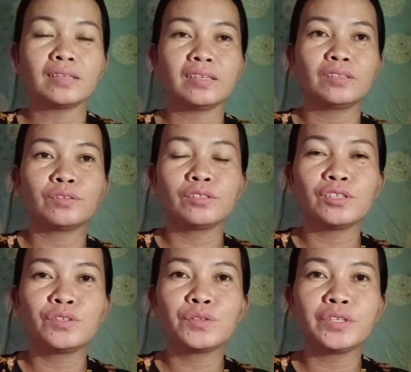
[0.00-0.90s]
Itong si
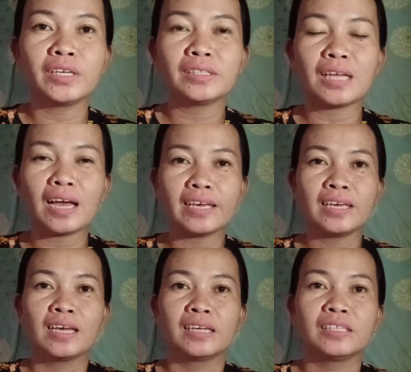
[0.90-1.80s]
Juliet ay
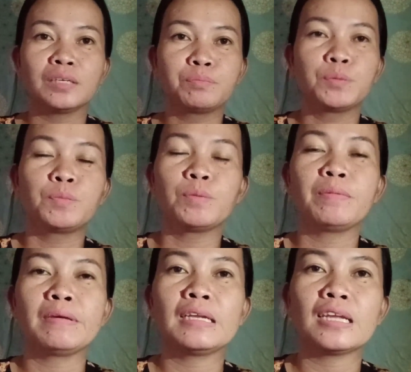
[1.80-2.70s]

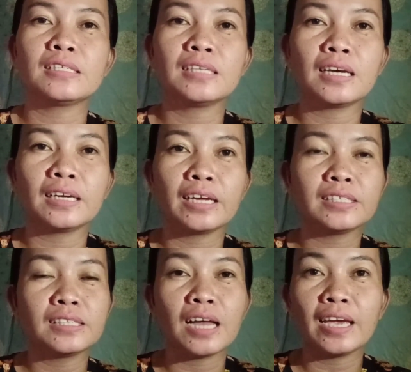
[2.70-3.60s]
nagpupumiglas nga
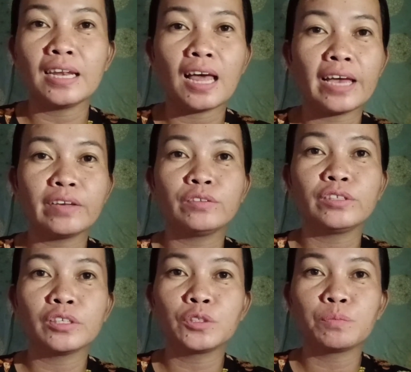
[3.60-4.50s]
guys dahil ayaw
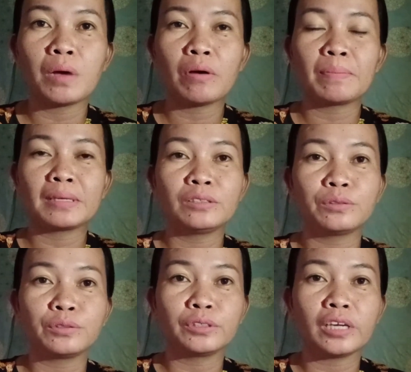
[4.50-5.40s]
niyang sumama
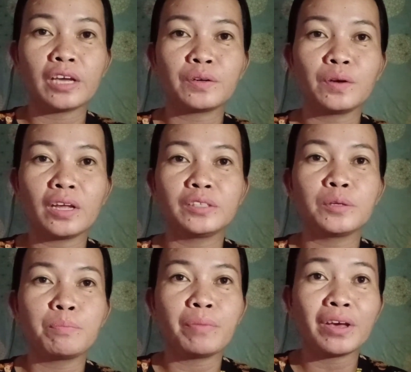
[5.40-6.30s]
doon kay
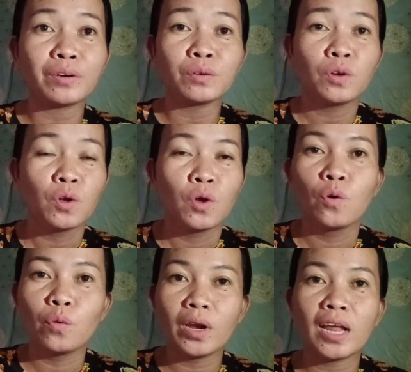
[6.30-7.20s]
Rolando. Pero
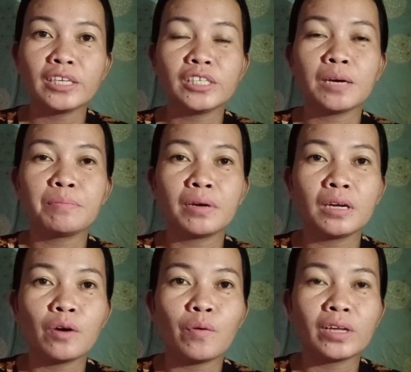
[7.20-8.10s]
wala siyang
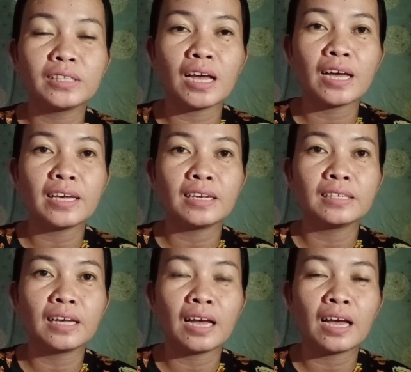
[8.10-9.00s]
magawa dahil
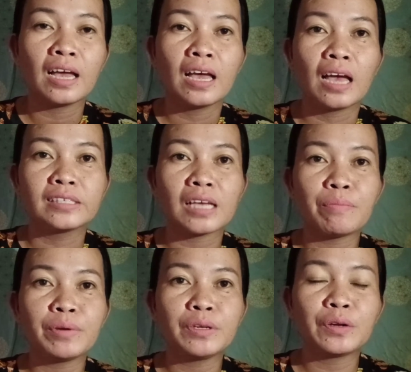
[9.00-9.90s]
nga
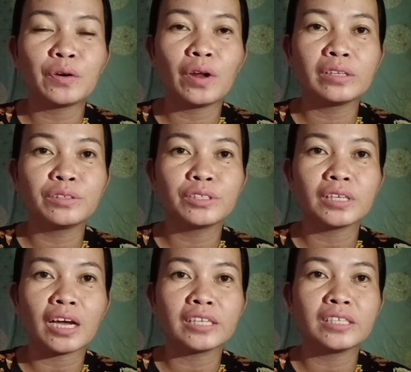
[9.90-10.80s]
sabi ni Rolando
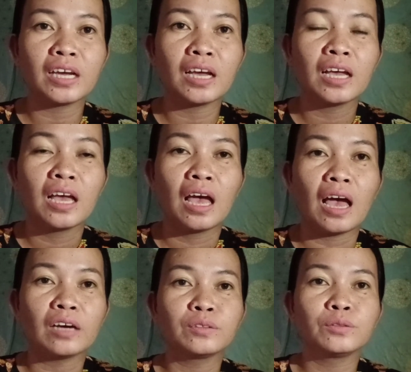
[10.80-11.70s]
sa kanya,
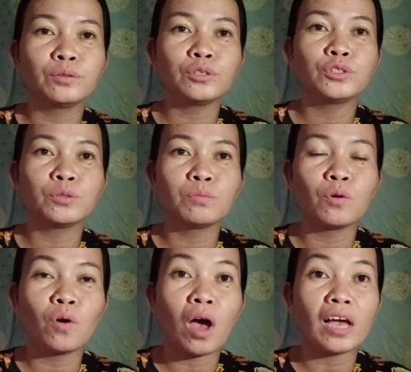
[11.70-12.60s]
uh, kung gusto
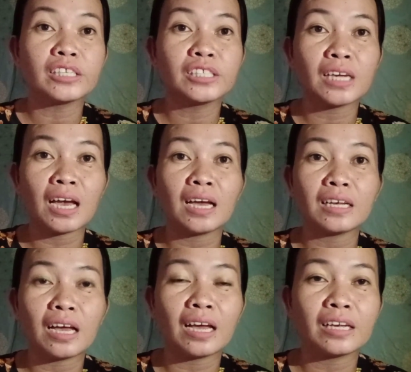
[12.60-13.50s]
mo, siya,
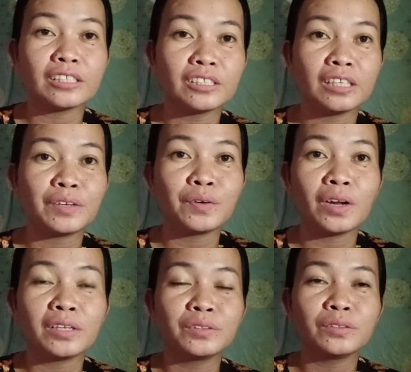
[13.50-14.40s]
uh, si
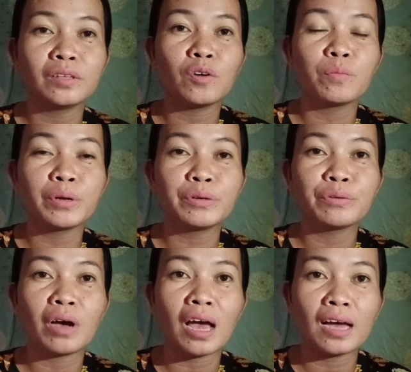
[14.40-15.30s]
Rolando daw
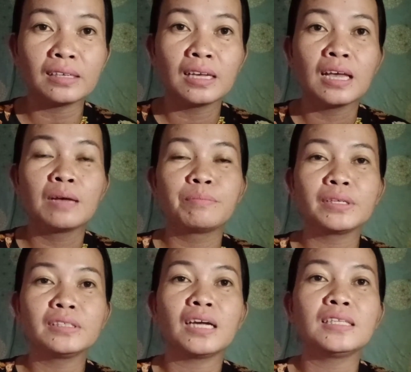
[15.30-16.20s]
umano ang
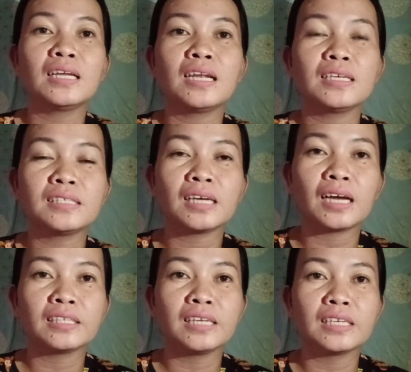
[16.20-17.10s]
magdadala sa
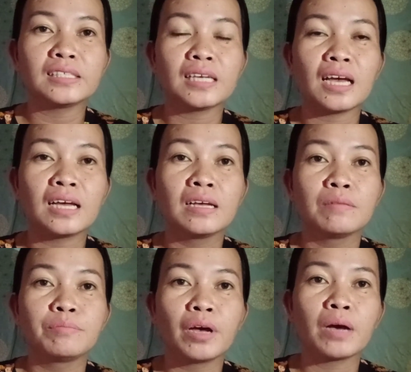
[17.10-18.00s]
kanya sa
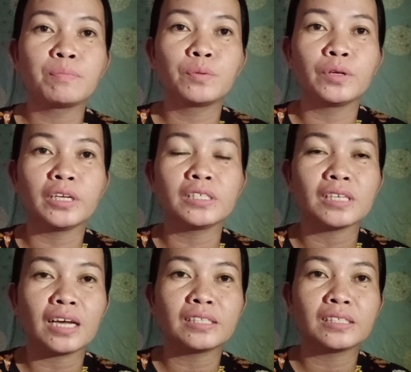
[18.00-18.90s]
mga pulis
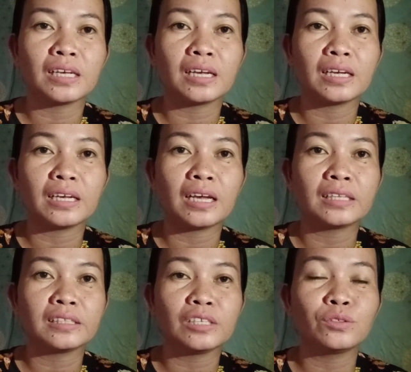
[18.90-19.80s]
at sa, uh,
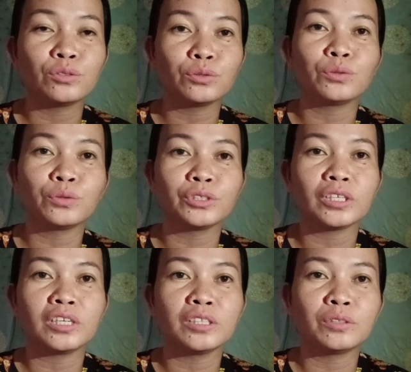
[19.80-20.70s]
isusuko
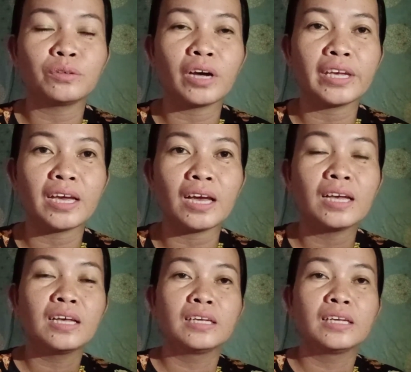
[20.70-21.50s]
siya nito. Kaya